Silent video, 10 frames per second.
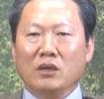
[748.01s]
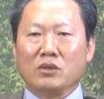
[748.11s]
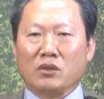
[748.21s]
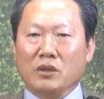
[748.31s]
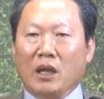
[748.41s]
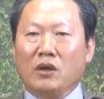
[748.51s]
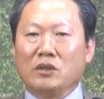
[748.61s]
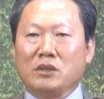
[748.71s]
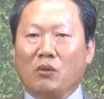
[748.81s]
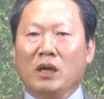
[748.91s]
저건 내
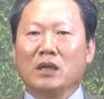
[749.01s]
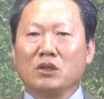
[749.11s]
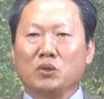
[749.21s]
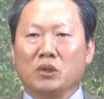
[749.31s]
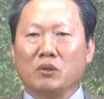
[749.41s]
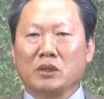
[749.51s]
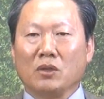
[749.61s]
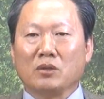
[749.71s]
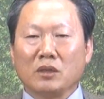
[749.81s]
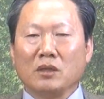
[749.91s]
것이다 확인할 수 있기 위해서
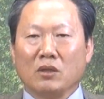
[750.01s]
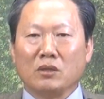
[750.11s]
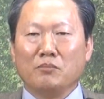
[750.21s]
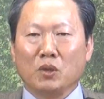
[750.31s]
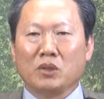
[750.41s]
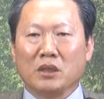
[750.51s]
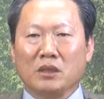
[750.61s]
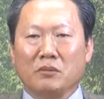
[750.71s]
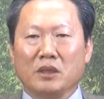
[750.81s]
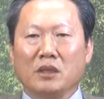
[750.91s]
어떻게 어떤 표시를
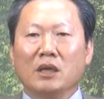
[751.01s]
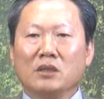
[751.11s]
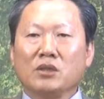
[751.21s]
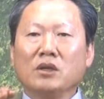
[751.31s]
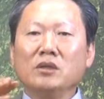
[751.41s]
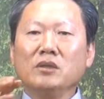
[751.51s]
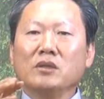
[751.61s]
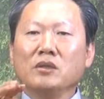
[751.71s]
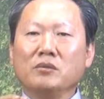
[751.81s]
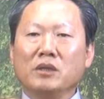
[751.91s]
했냐면
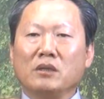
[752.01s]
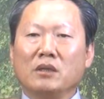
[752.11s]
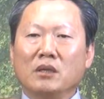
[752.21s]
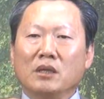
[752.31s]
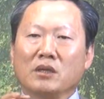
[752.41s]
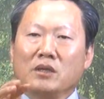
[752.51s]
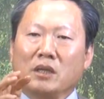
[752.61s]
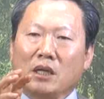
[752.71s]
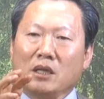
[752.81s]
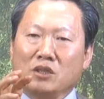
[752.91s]
성령님을
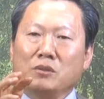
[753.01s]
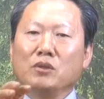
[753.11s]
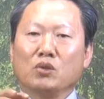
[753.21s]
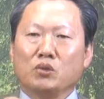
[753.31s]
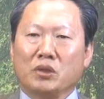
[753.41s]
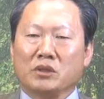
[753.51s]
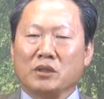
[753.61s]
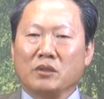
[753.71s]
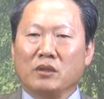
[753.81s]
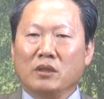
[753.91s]
그들 안에 집어넣어 주셨어요.